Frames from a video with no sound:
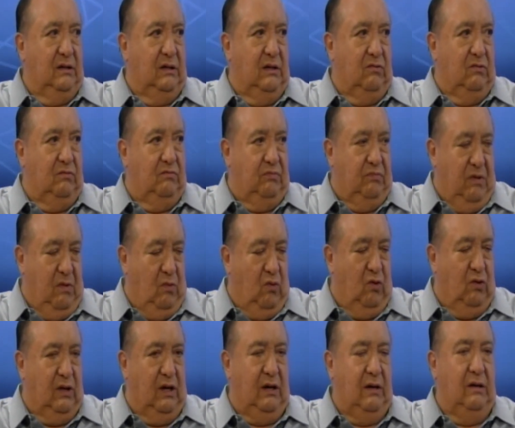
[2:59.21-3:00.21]
mi
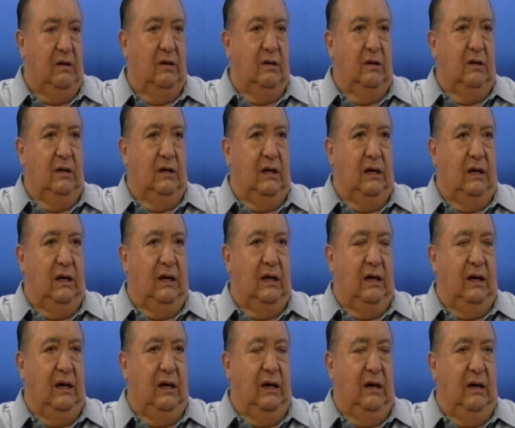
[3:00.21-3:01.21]
boda.
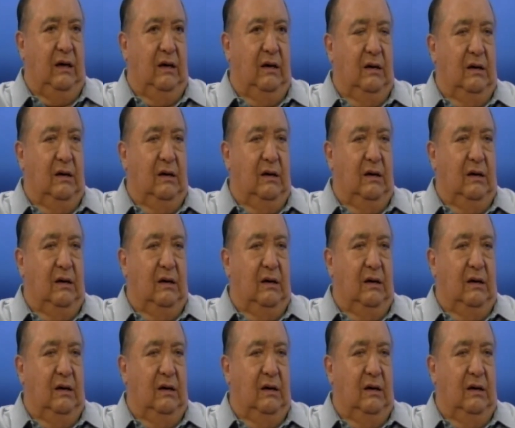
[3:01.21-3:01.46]
Y